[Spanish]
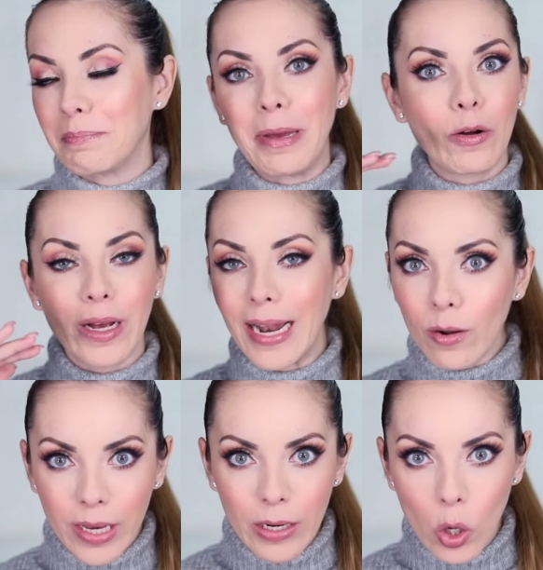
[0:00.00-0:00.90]
Pero
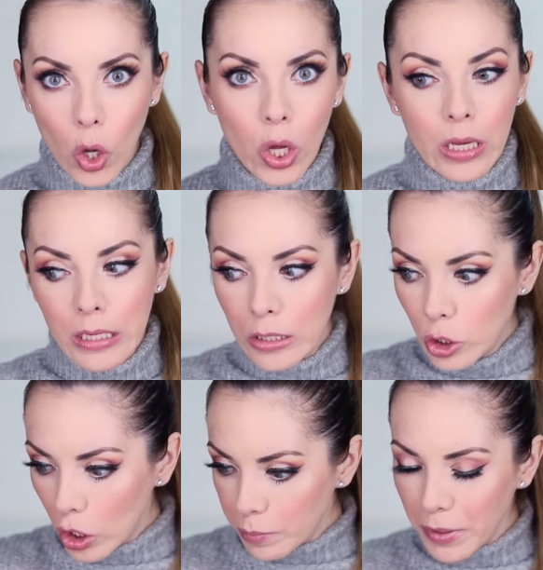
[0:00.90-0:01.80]
claro que no,
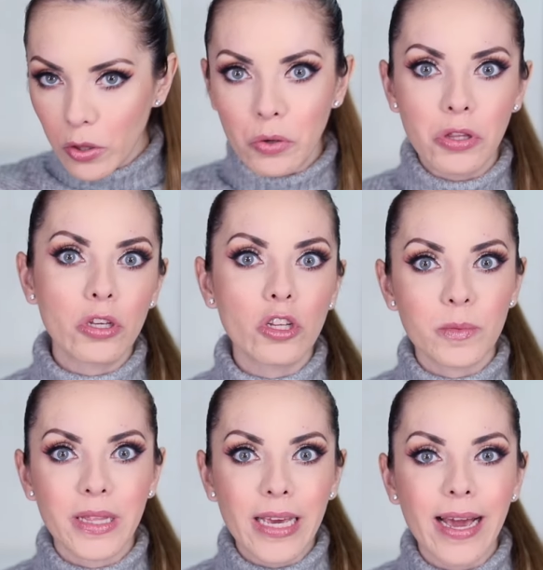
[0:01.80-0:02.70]
yo los perdono y Dios los
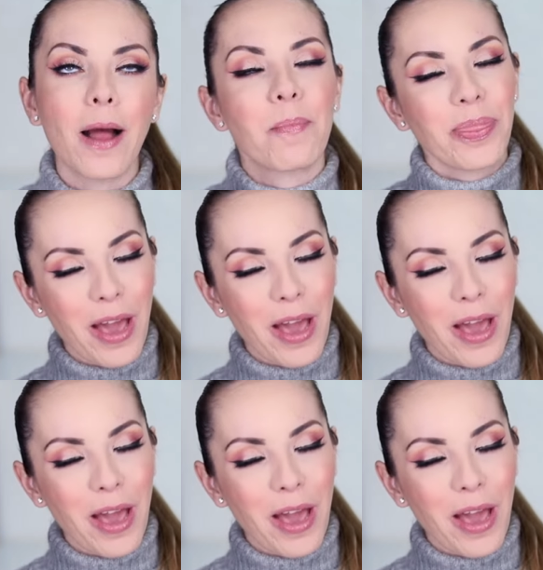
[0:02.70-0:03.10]
bendiga.